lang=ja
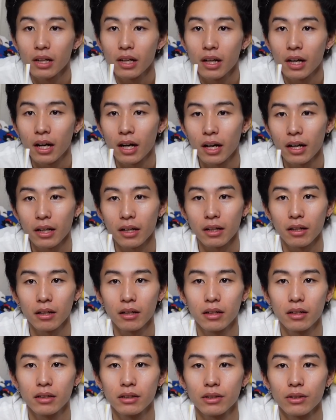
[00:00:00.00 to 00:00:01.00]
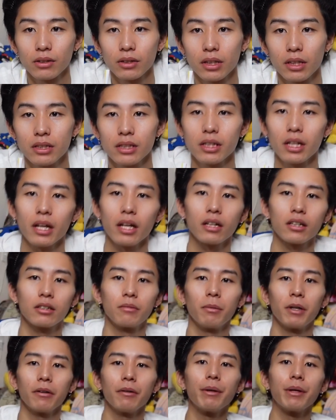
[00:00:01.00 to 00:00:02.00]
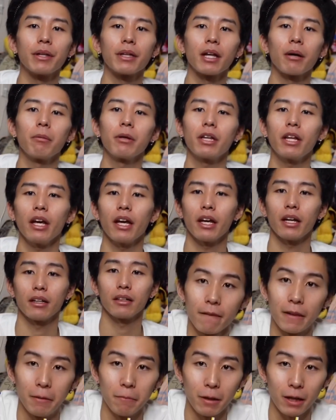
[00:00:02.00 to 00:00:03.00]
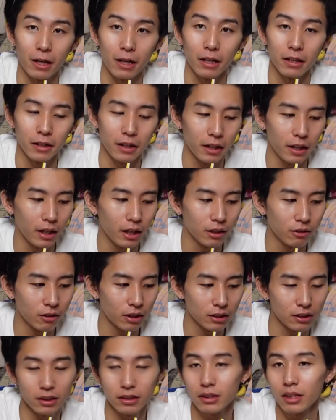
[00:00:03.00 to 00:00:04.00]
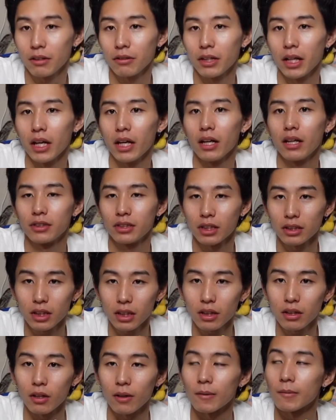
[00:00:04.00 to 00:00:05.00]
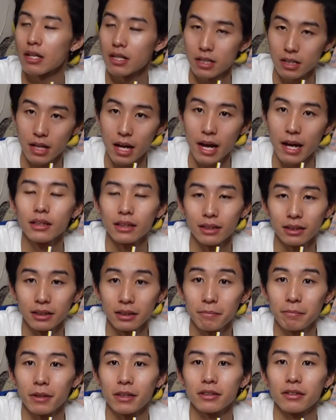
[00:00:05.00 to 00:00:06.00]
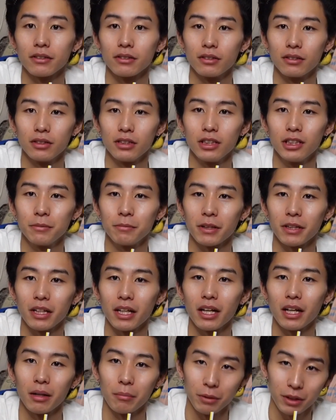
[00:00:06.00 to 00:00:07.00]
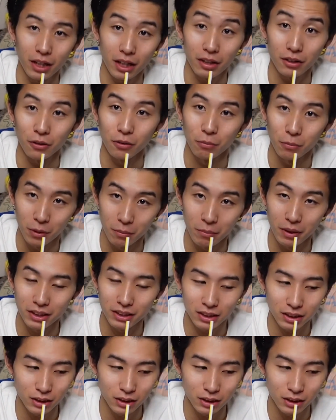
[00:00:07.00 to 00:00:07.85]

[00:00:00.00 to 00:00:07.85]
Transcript: はいソーセージエッグマフィン食べて今からね部屋の片付けをねちゃちゃっとしてディズニープラスを12時まで見たいと思います